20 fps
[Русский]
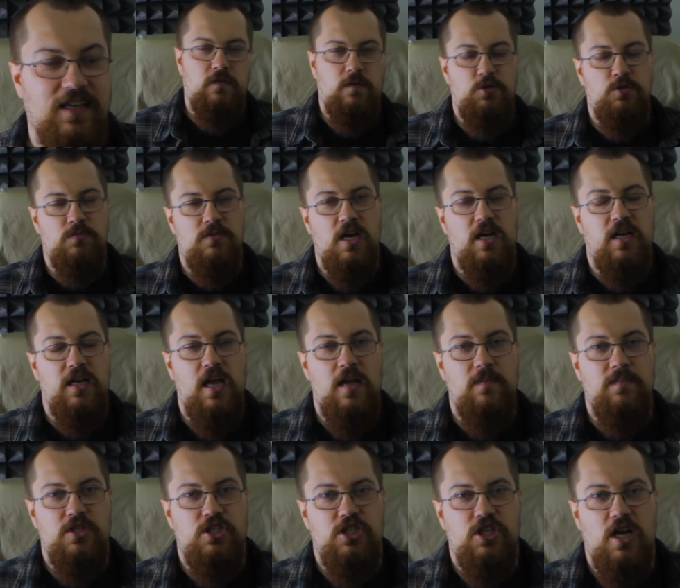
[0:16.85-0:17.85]
В общем, как и я
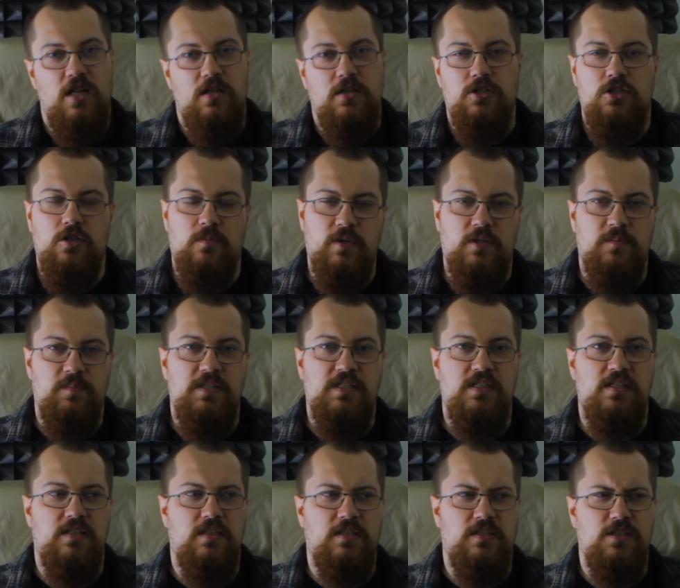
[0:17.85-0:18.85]
обещал, кто
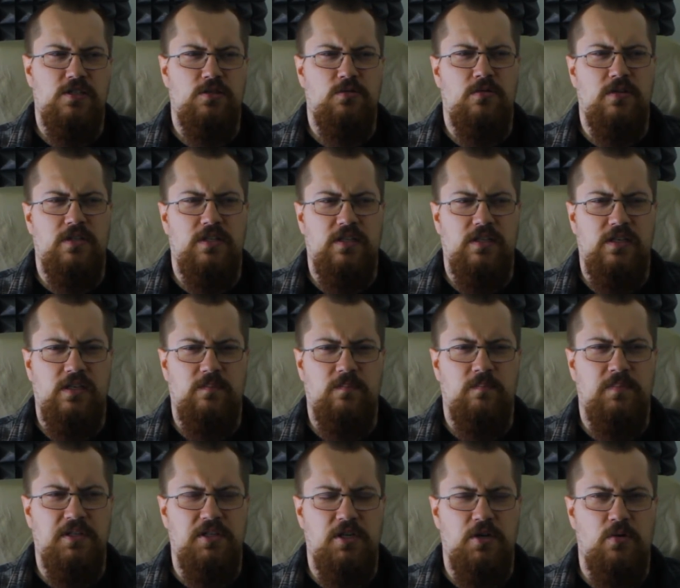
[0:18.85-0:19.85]
подписан на Discord или
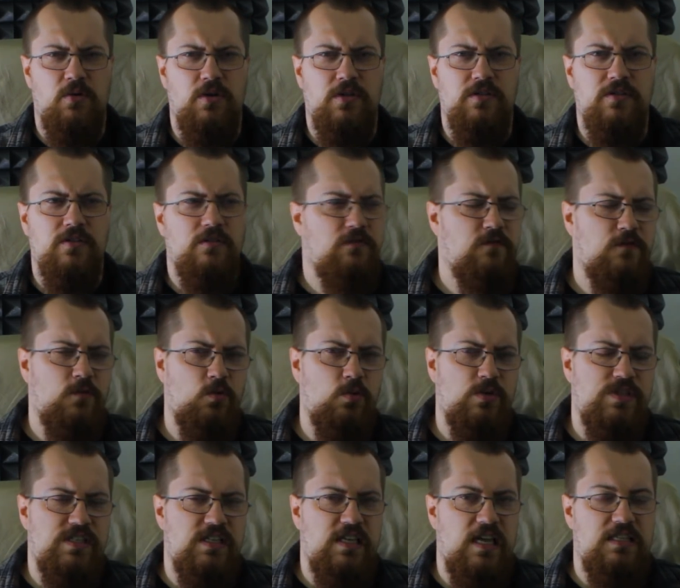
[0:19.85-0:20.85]
Patreon в курсе,